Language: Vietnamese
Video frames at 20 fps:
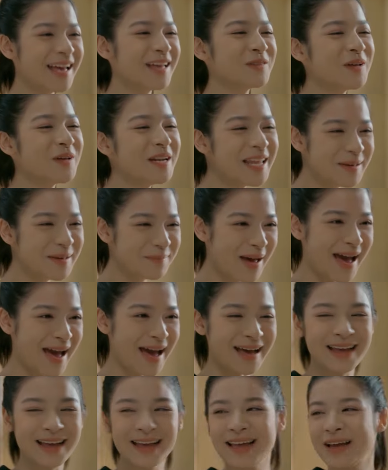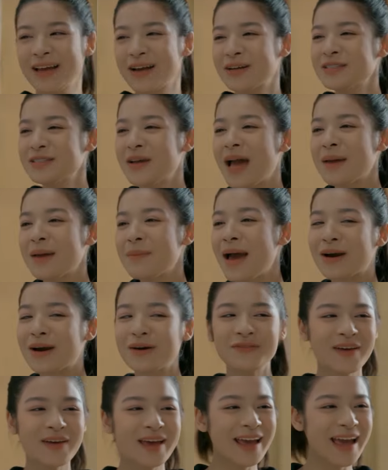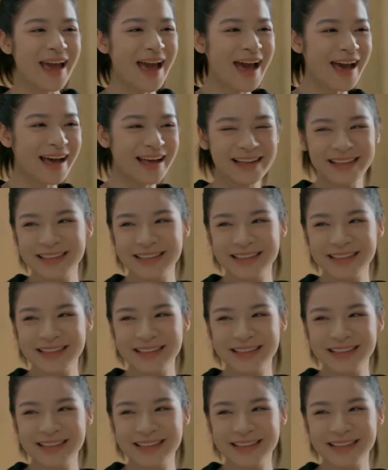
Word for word: Tuân lệnh bà. Con chào hai bà, con về ạ.